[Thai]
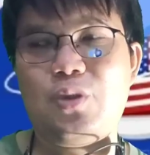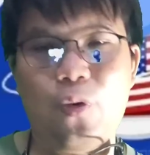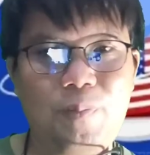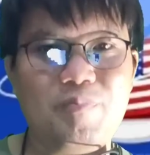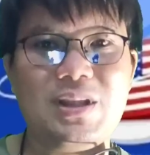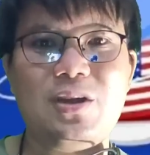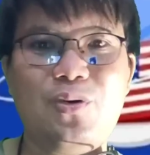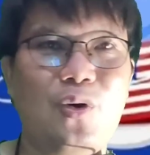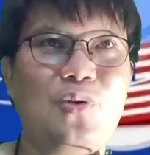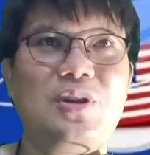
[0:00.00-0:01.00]
ทุบมันต้
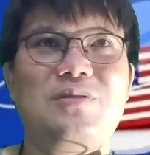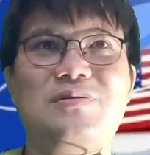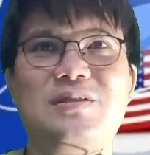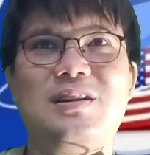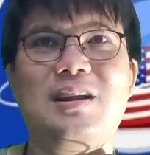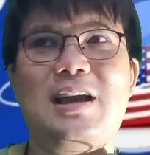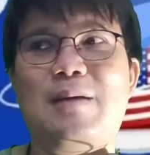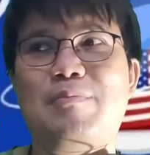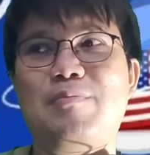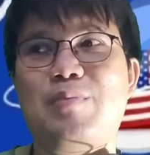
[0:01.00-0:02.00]
องโหดนะค
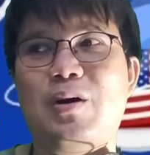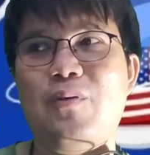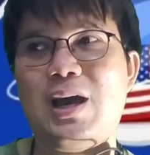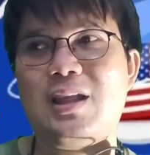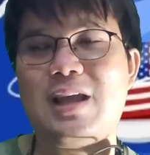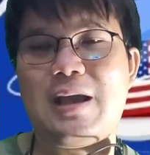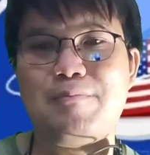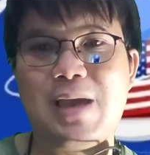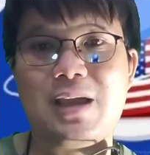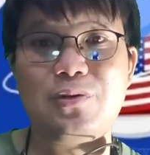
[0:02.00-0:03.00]
รับเพราะว่าทาง
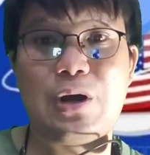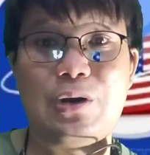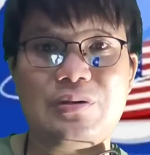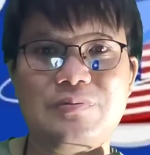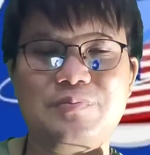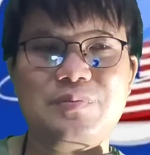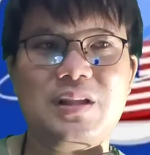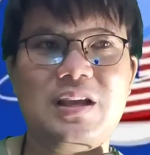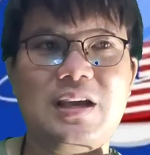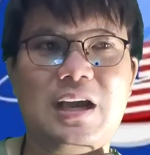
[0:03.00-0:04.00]
BlackRock
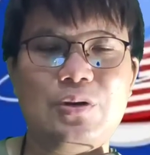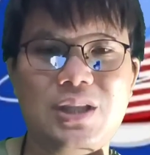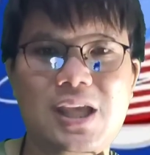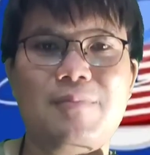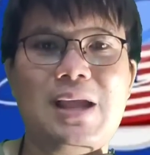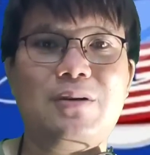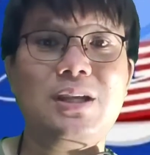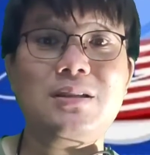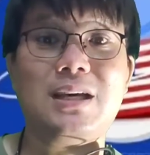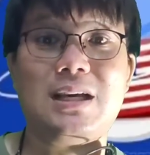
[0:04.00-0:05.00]
เขาเตรียมแล้ว
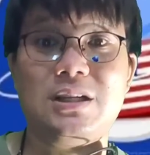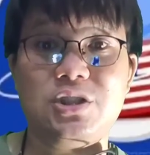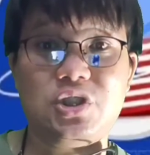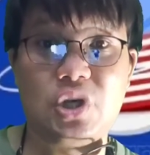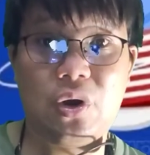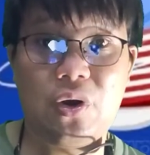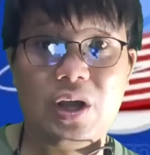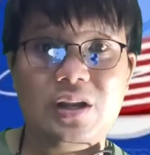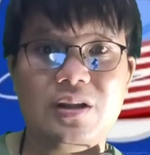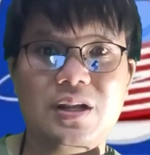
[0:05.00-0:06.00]
ที่จะช้อ
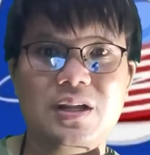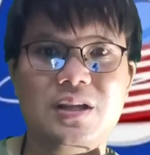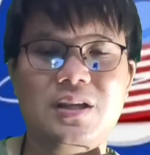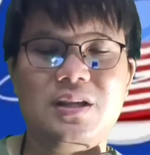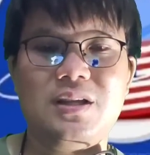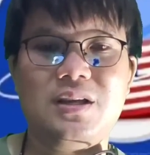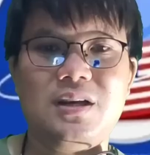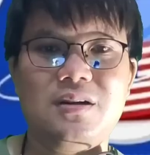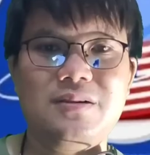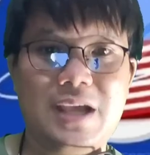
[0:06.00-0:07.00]
น
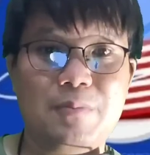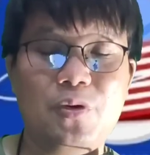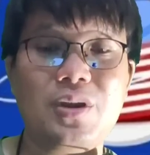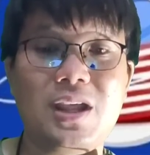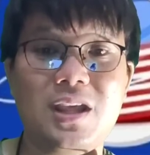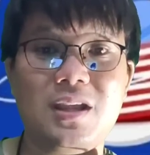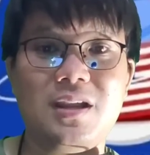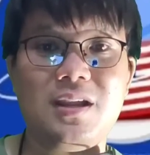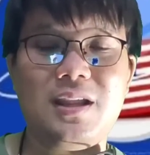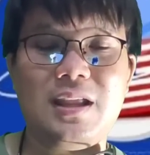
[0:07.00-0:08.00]
เหรียญพวกนี้
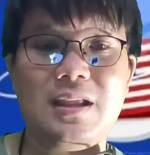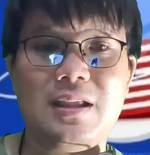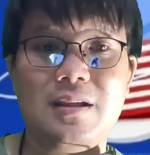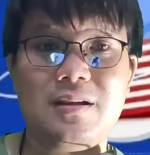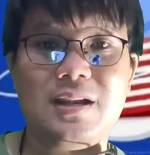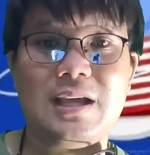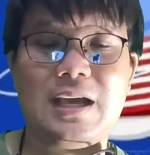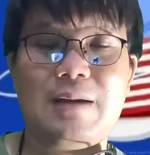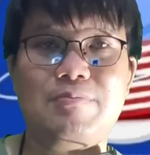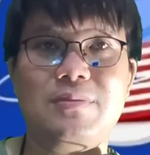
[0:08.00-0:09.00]
นะ
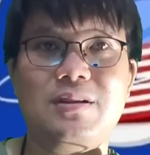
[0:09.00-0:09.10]
ครับ